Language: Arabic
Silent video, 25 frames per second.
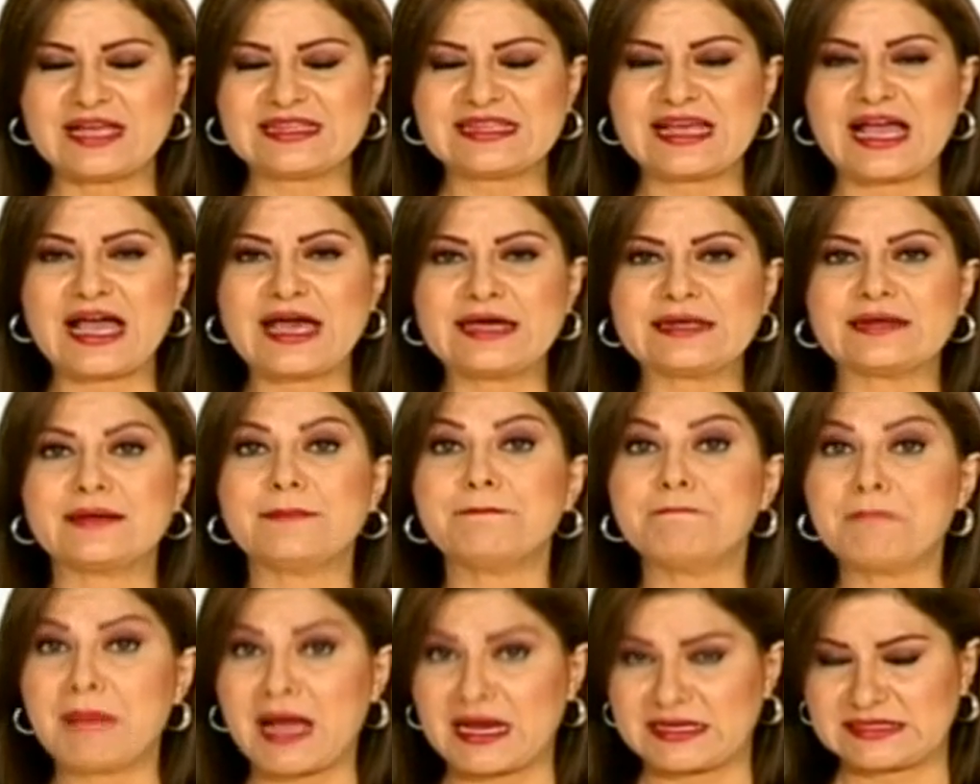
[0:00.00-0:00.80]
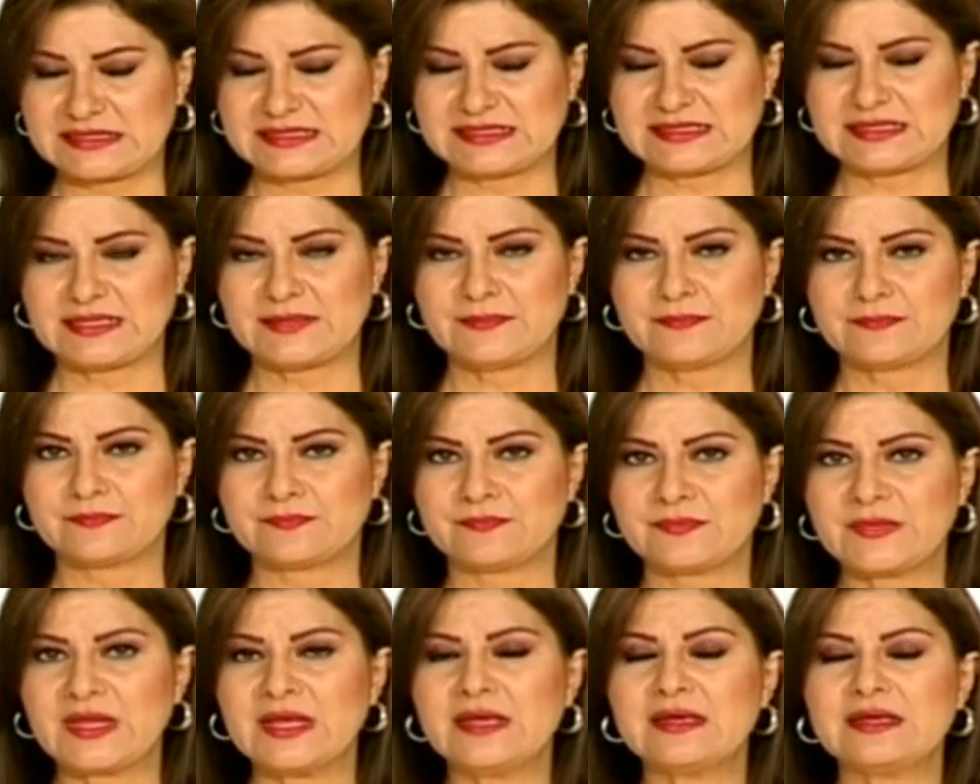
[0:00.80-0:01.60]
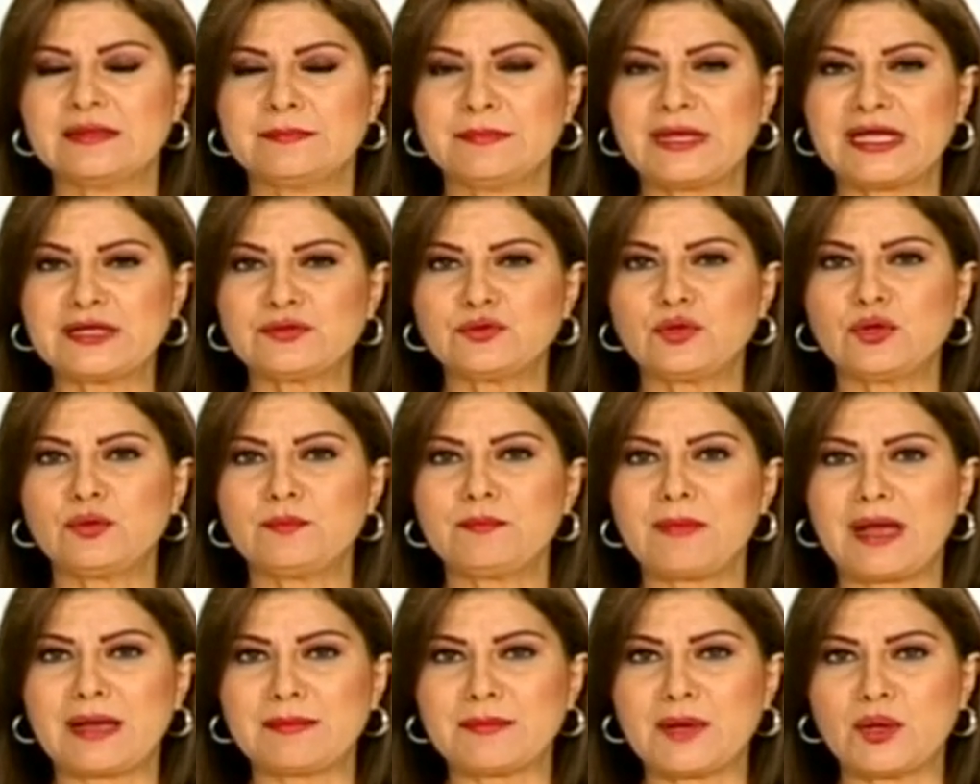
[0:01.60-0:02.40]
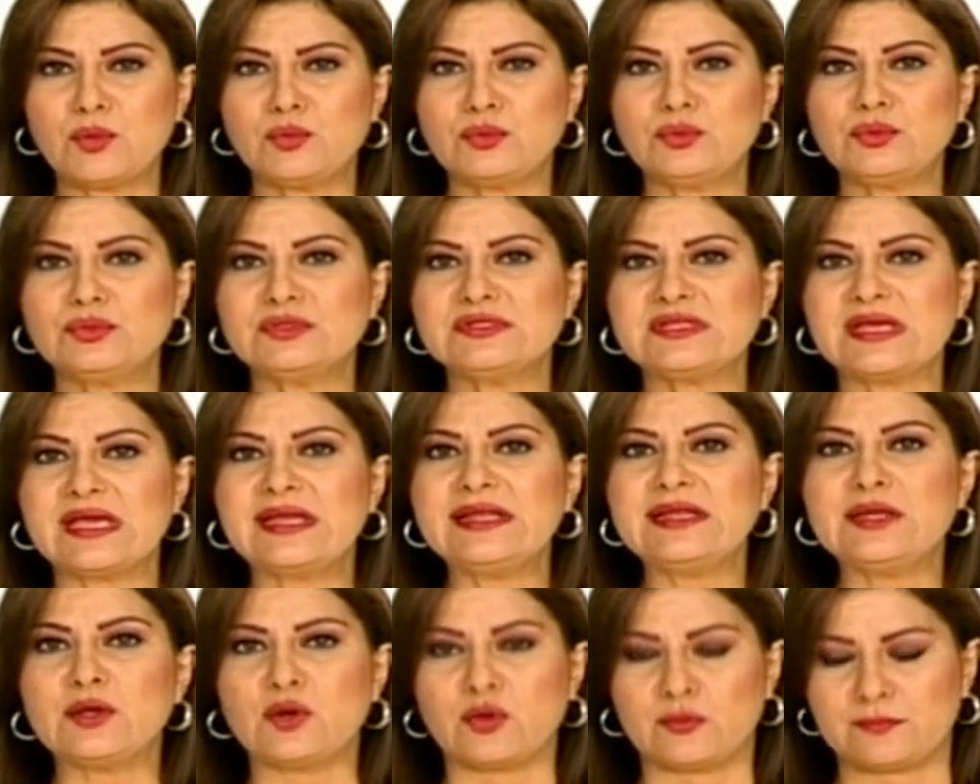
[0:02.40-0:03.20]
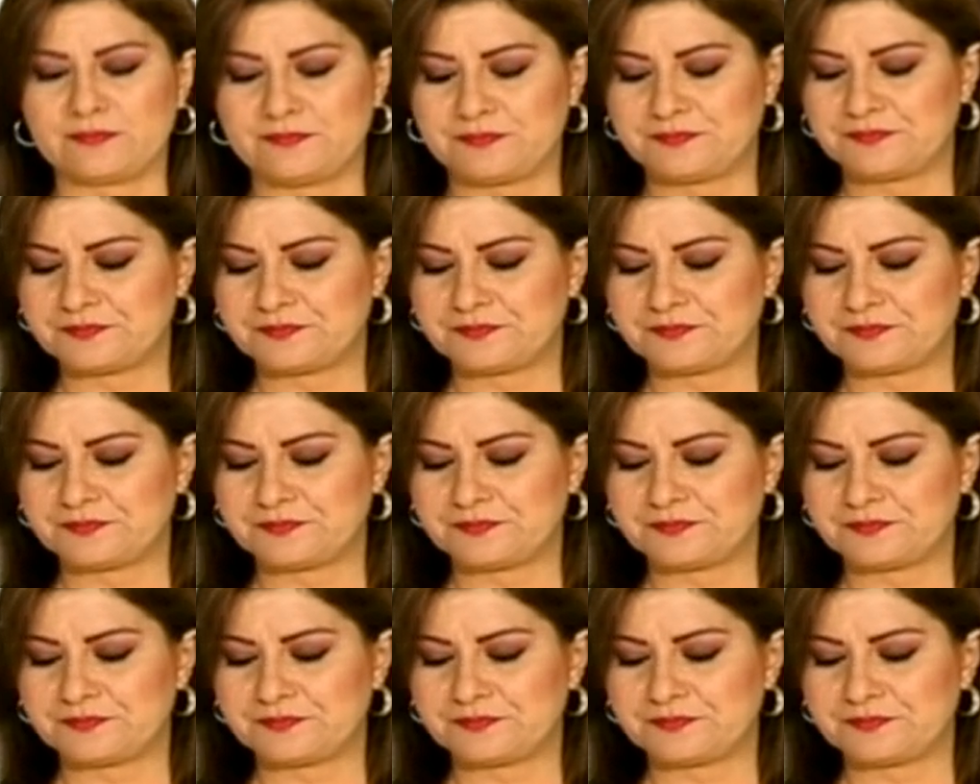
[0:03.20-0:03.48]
أدار مارس بختم على مولود اليوم